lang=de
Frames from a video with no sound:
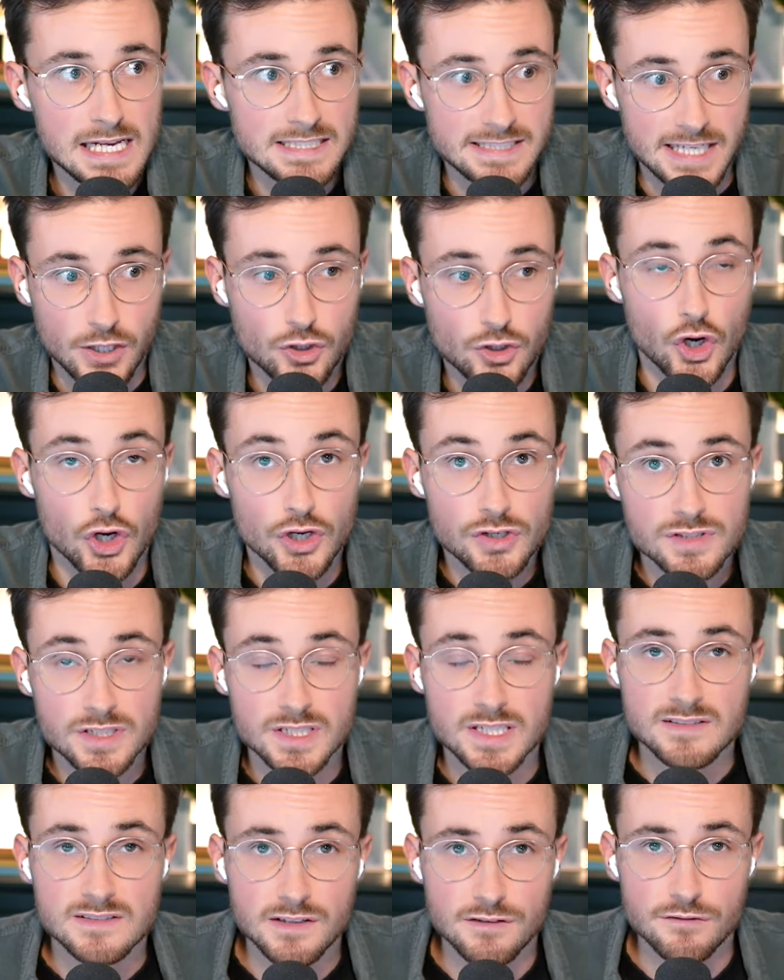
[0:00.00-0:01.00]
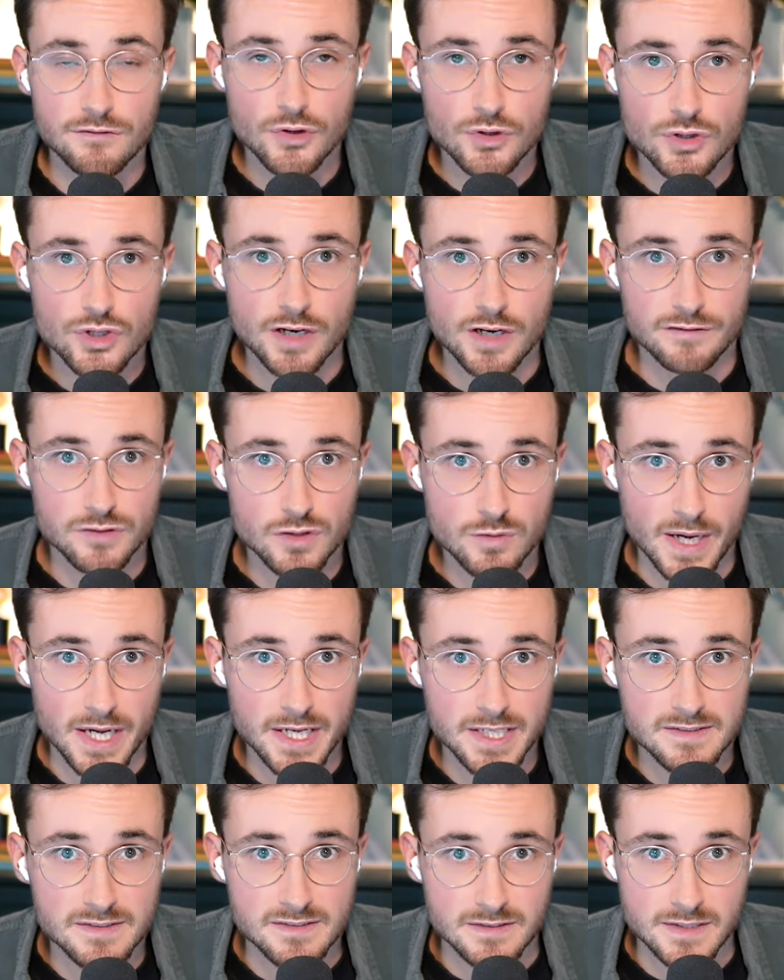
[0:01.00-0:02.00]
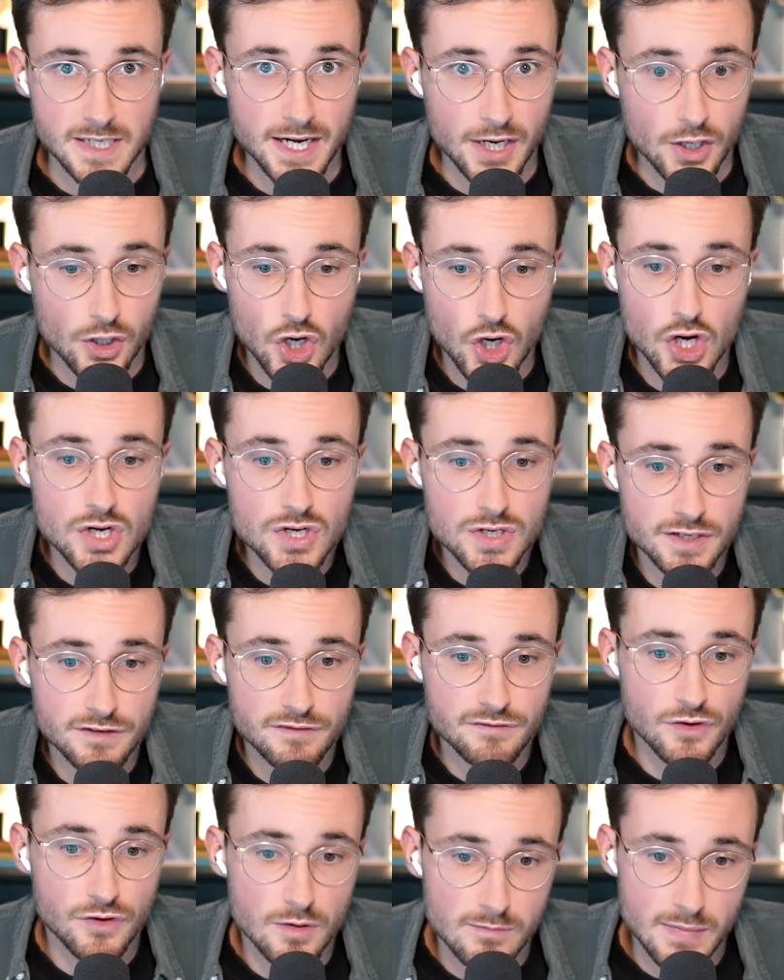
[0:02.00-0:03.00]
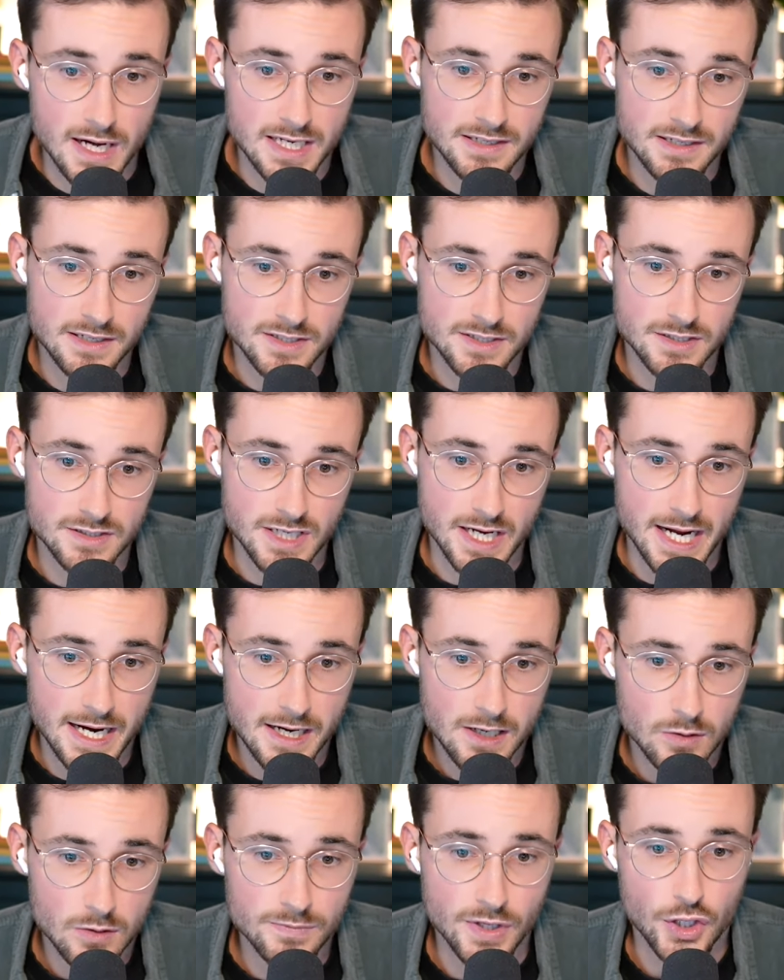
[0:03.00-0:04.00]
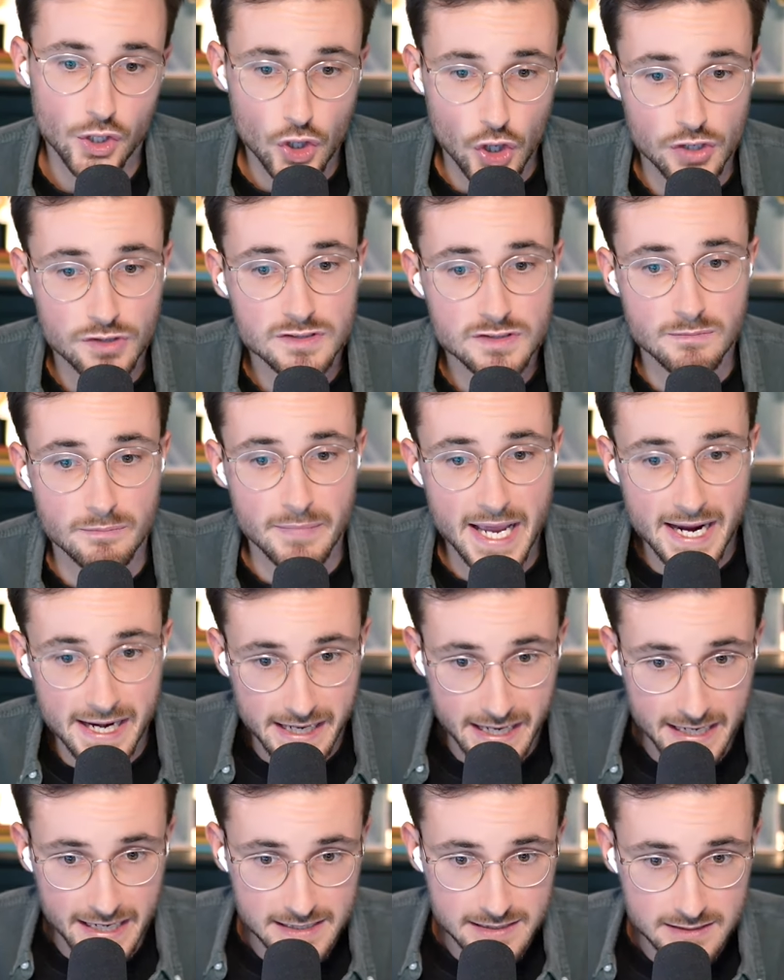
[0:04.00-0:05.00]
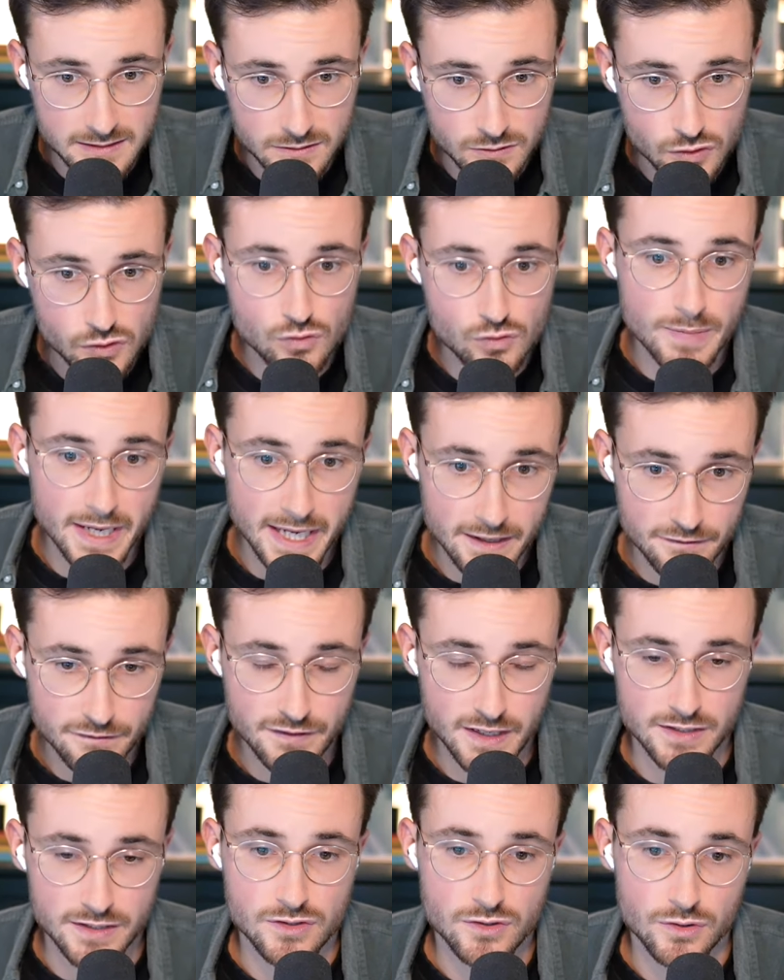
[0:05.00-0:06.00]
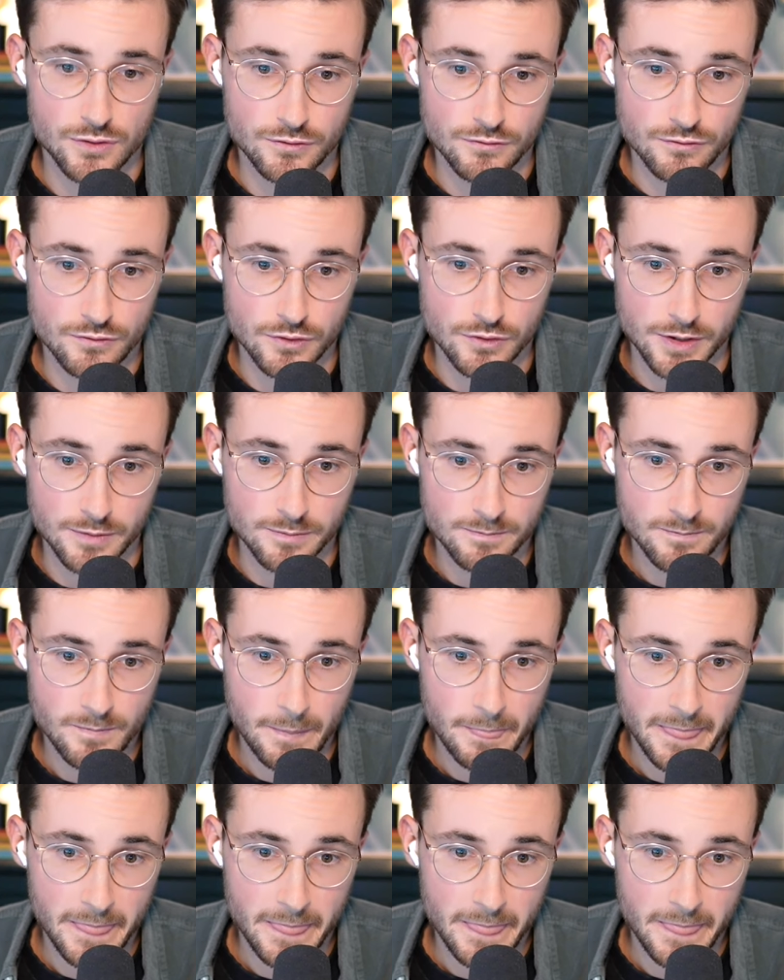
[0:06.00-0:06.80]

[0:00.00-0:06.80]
Dann könnte das die Wirtschaft überhitzen, ja, dann könnten die Firmen alle nicht hinterherkommen, dann könnte mehr Geld zu mehr Inflation führen.